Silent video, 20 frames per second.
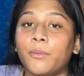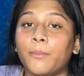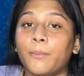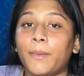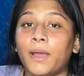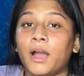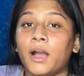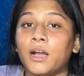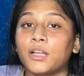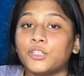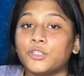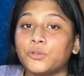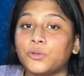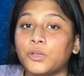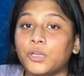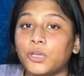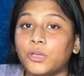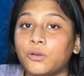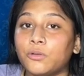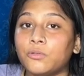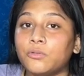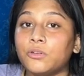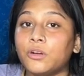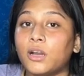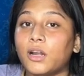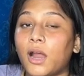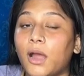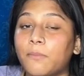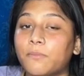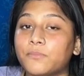मैं आ चुकी हूँ
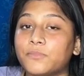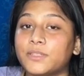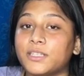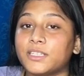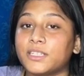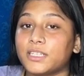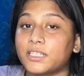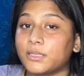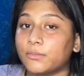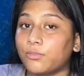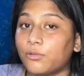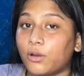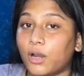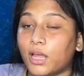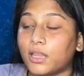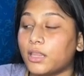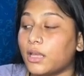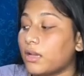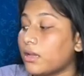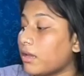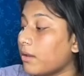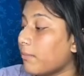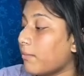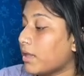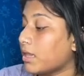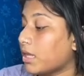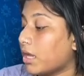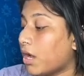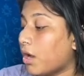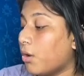और आपसे जैसे बोला था कि
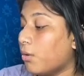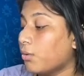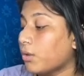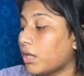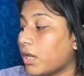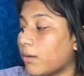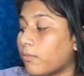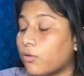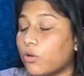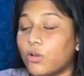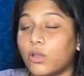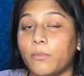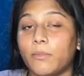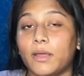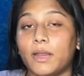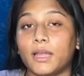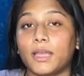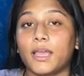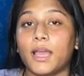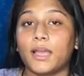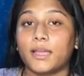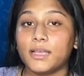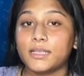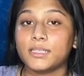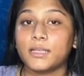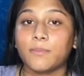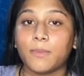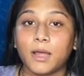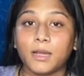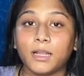मैं दिखाऊंगी आपको कि मैंने क्या क्या
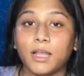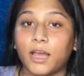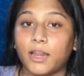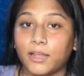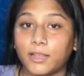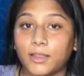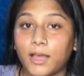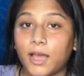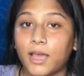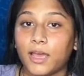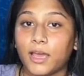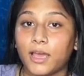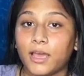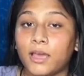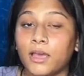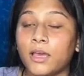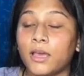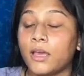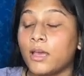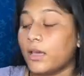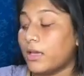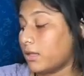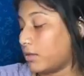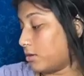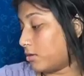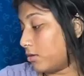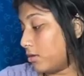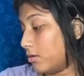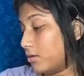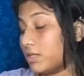सामान खरीदा है
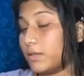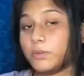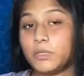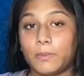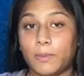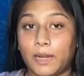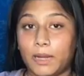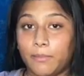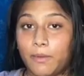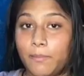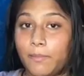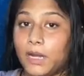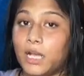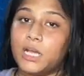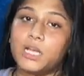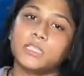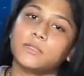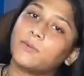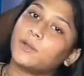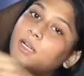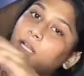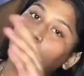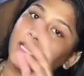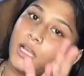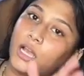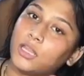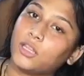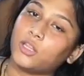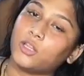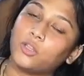तो सबसे पहले मैं अपने हस्बैंड का
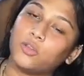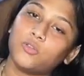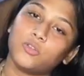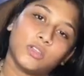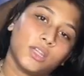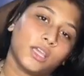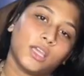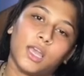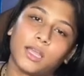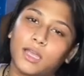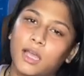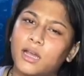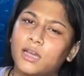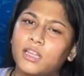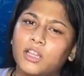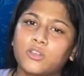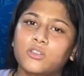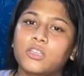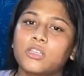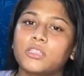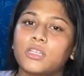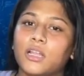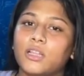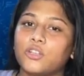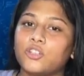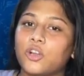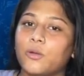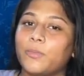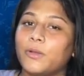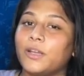दिखा देती हूँ उसने क्या क्या खरीदा उसकी ज़्यादा
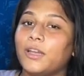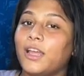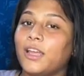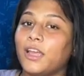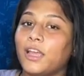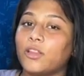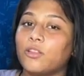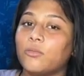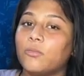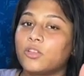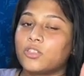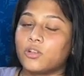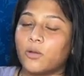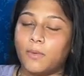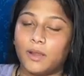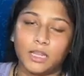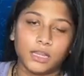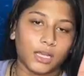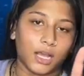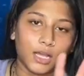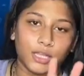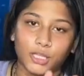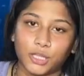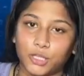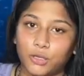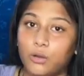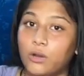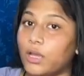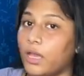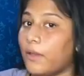शॉपिंग नहीं है तो मैं उसको पहले दिखा
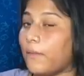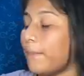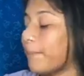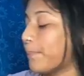देती हूँ ओके